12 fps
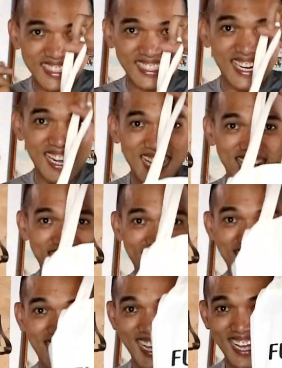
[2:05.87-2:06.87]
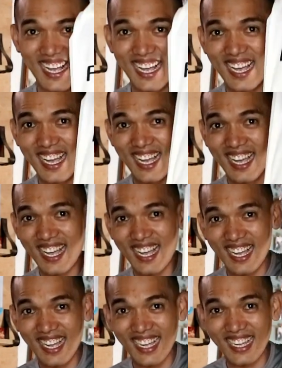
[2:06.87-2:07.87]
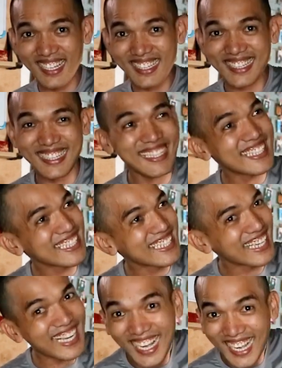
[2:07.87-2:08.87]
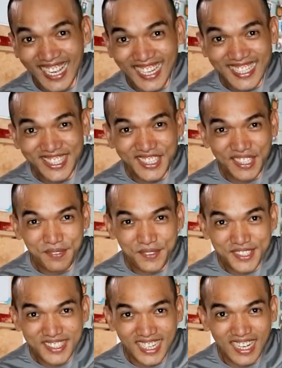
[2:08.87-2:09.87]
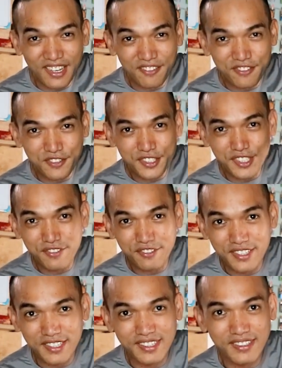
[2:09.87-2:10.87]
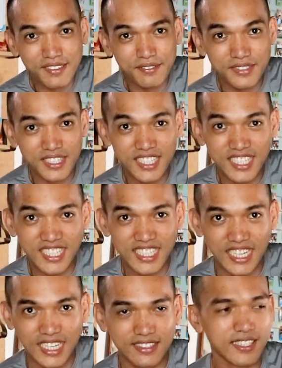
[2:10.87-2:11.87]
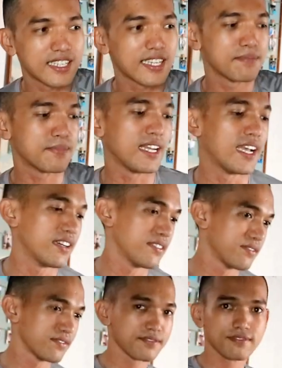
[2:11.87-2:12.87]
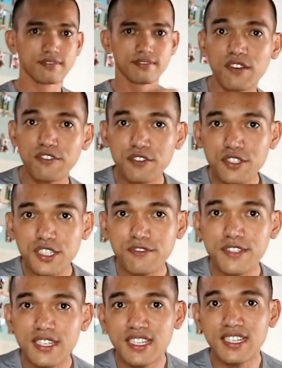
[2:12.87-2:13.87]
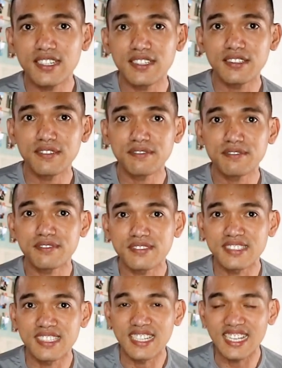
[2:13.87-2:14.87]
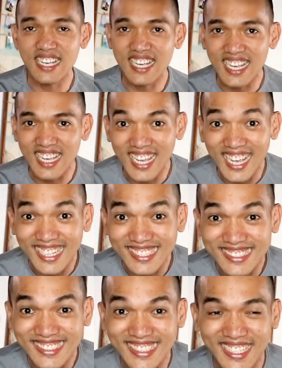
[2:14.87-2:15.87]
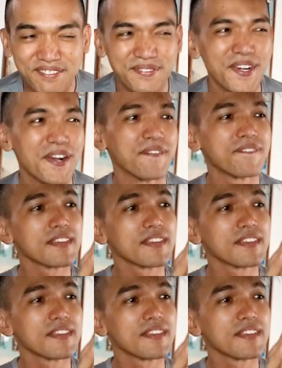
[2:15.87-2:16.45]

Tadaan! Ayan, ito na po siya. Fujifilm na lalagyan. Lalagyan pa lang. The Fujifilm X. Yan po.